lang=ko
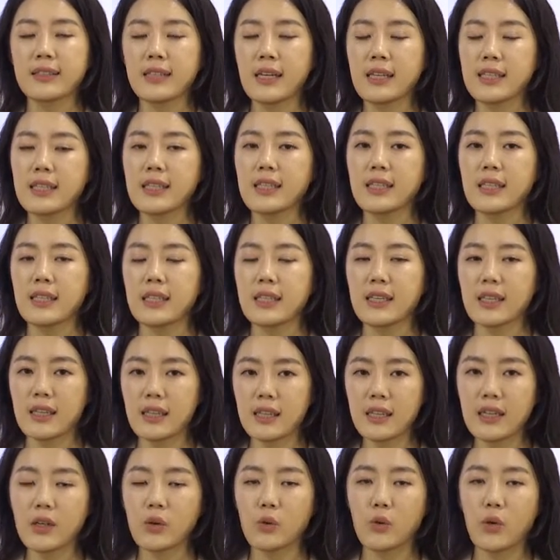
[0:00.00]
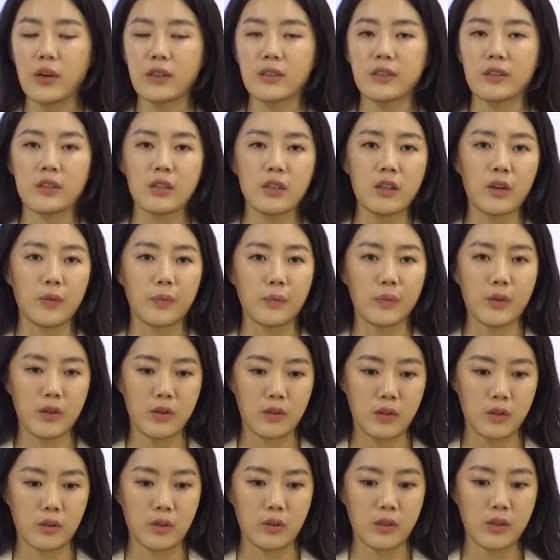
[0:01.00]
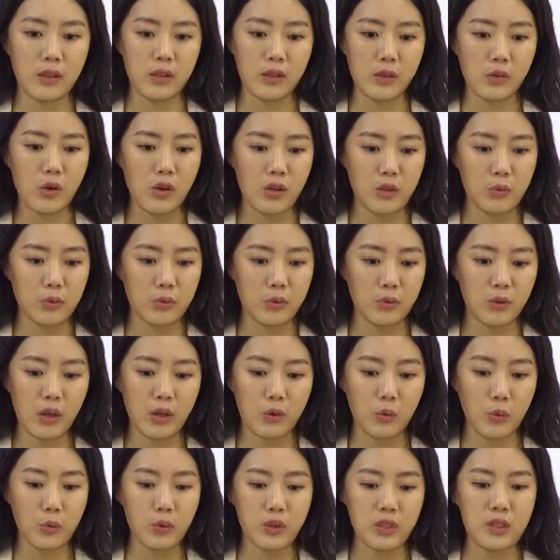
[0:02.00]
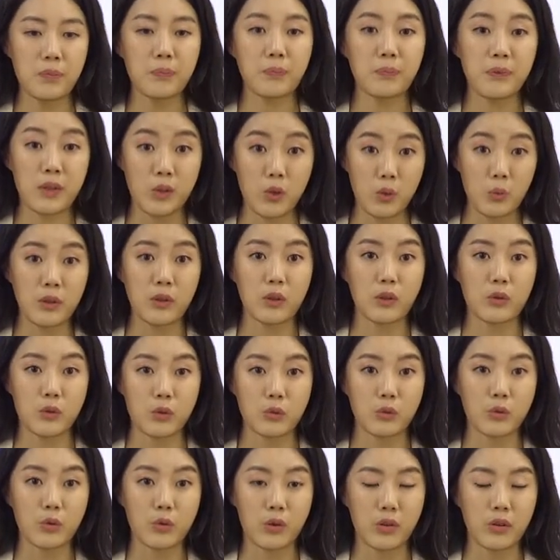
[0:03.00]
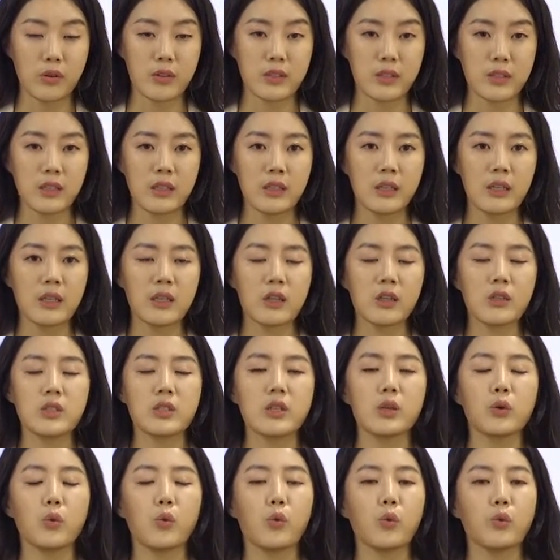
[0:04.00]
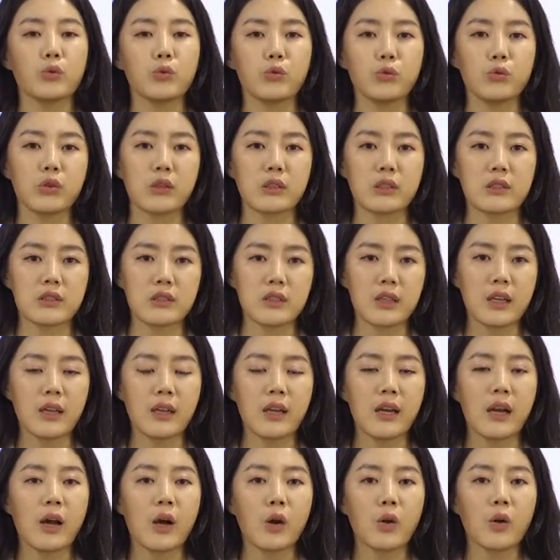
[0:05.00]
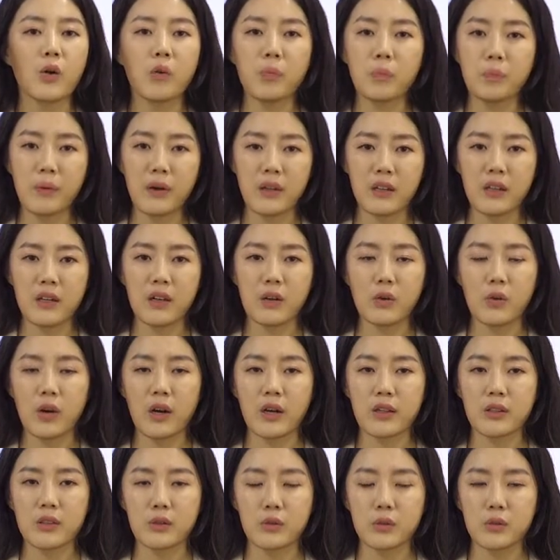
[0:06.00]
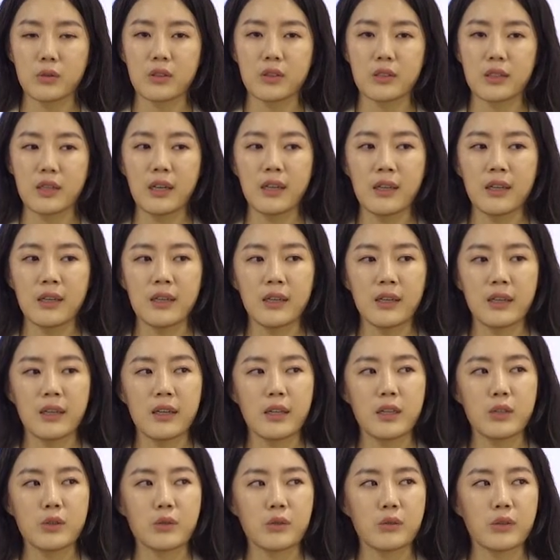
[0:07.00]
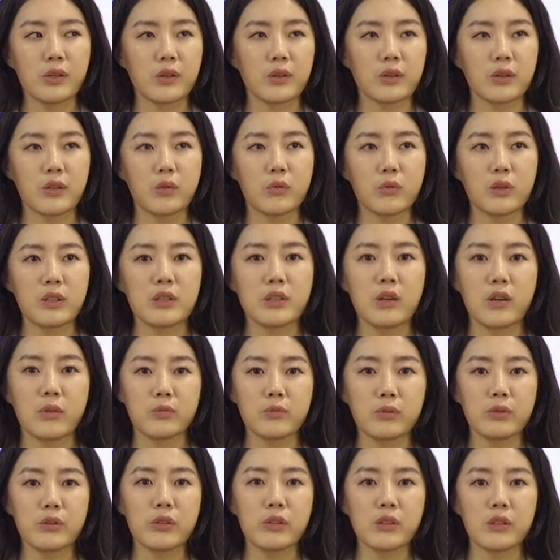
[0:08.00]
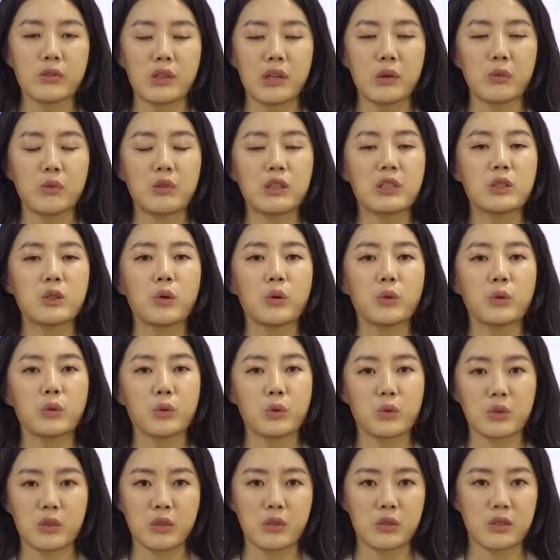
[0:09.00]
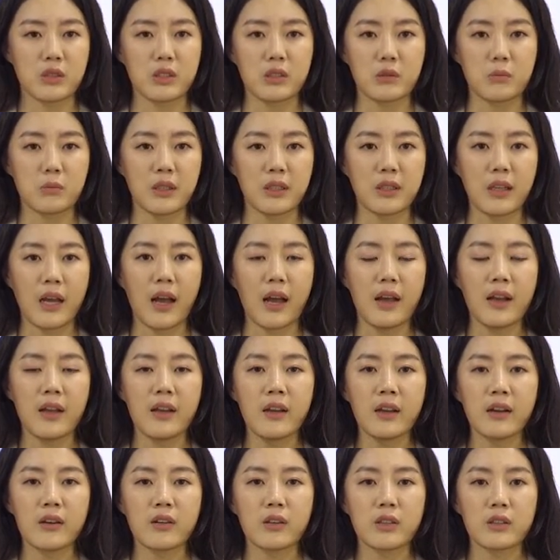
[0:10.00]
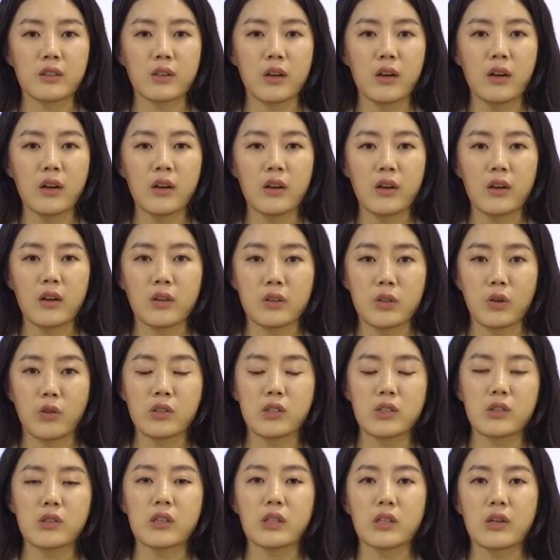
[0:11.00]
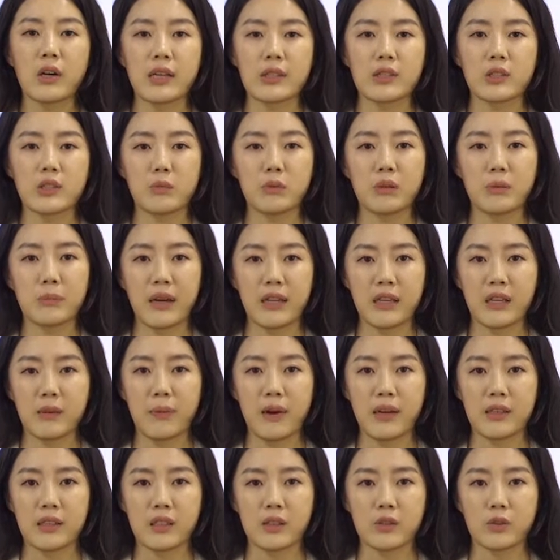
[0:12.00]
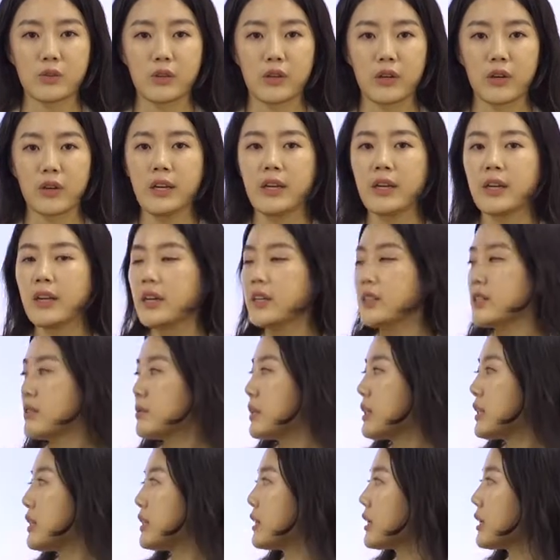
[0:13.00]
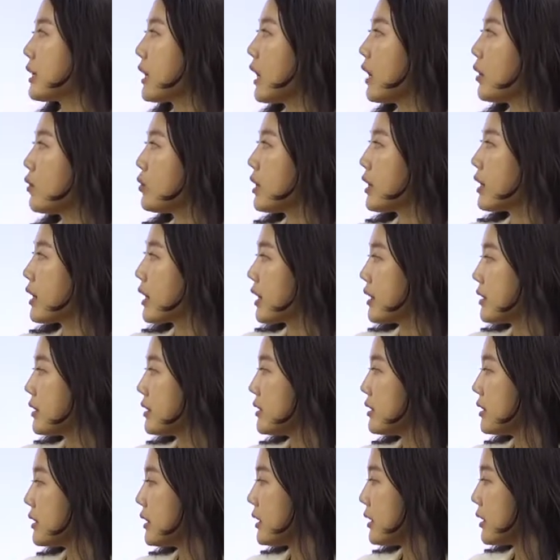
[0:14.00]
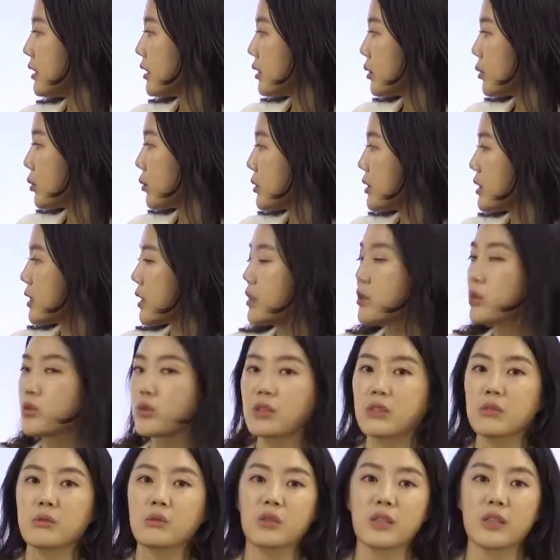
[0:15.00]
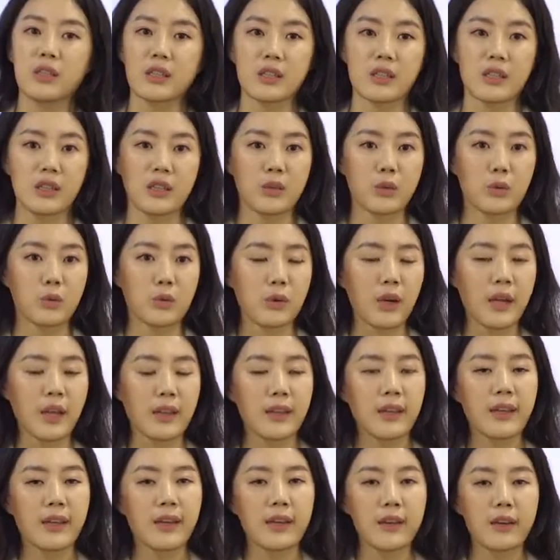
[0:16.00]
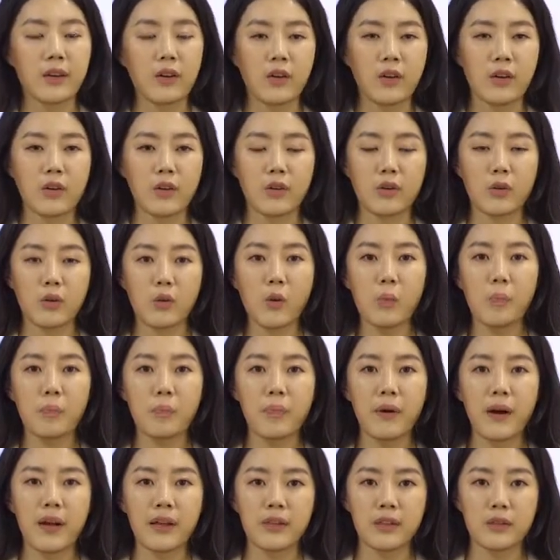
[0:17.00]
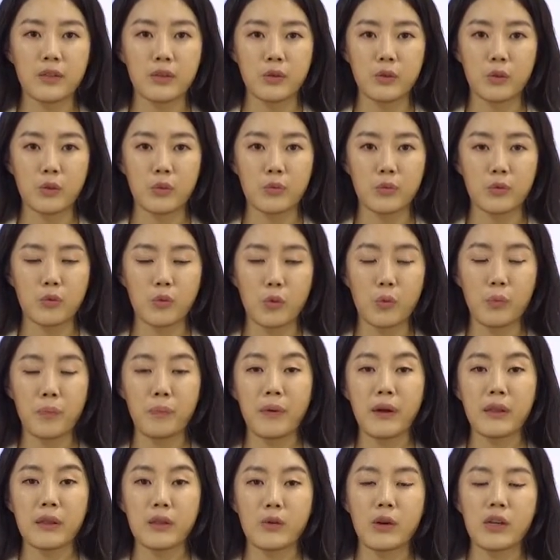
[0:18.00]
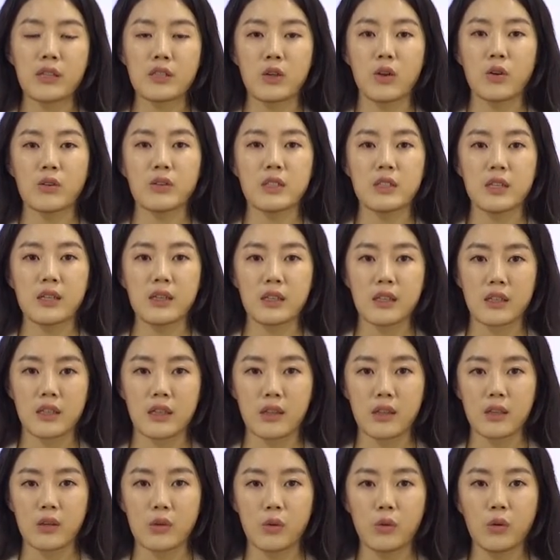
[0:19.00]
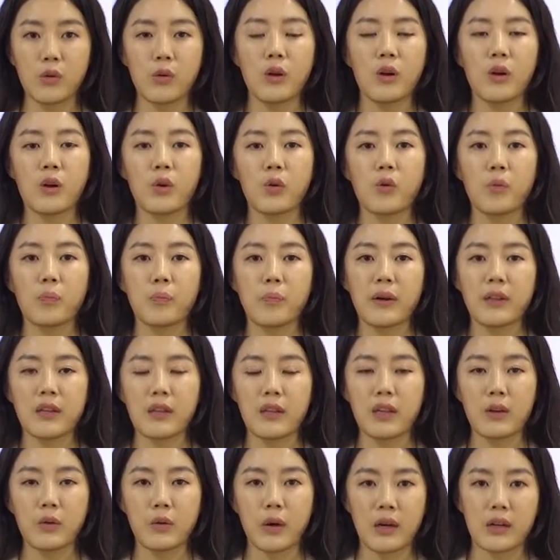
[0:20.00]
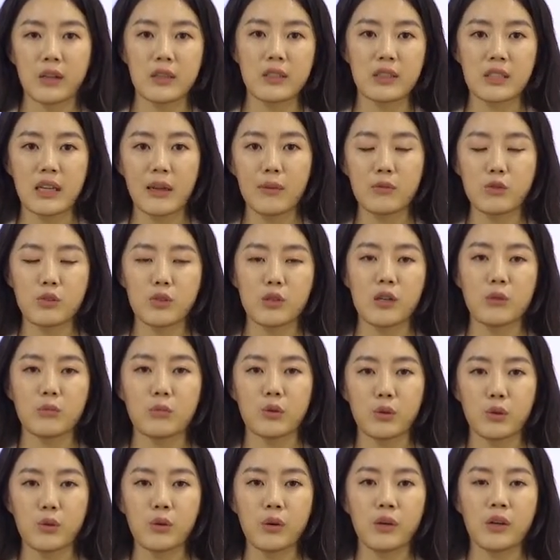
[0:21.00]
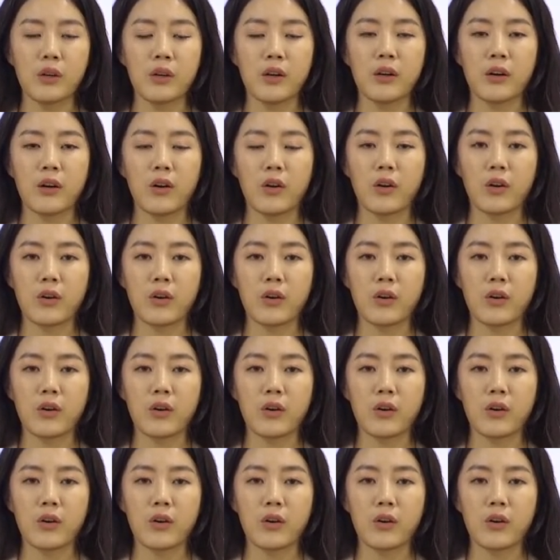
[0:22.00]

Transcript: 사실 이 끼리과는요, 어, 끼리과로부터 50km 정도 떨어진 현재 온두라스의 꽃반이라고 하는 도시의 일종의 어떤 위성, 무역을 위한 위성 도시였습니다. 그래서 정치적인 간섭을 많이 받았고요. 하지만 이 까우아 카늘이 통치하는 60년의 기간 동안 어, 꽃반으로 꽃반과 전쟁을 일으키고 꽃반의 왕을 참수함으로